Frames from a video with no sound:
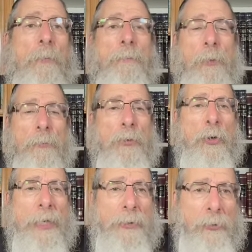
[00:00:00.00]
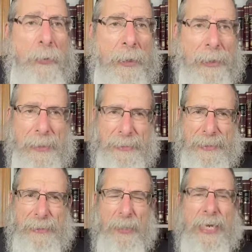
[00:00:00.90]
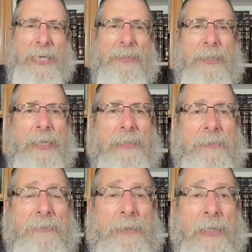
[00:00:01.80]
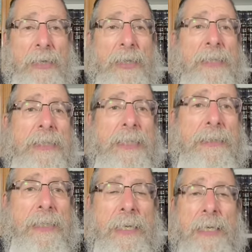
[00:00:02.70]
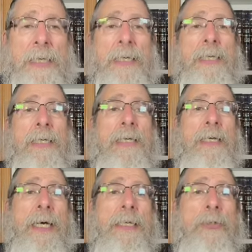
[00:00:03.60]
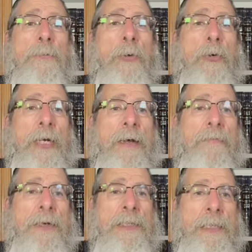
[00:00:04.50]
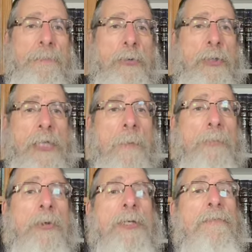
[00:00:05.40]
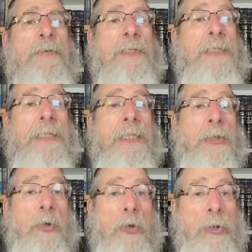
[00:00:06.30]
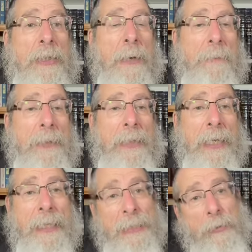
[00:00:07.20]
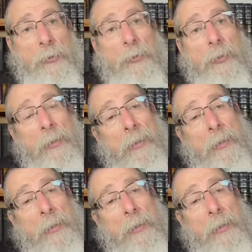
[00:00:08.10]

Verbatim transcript: pour, mieux les tuer. Ça, c'est un acte d'agressivité. Alors ils disent, la raison pourquoi il a fait, c'est puisqu'il est un petit-fils d'Yitro, Il a pris la nature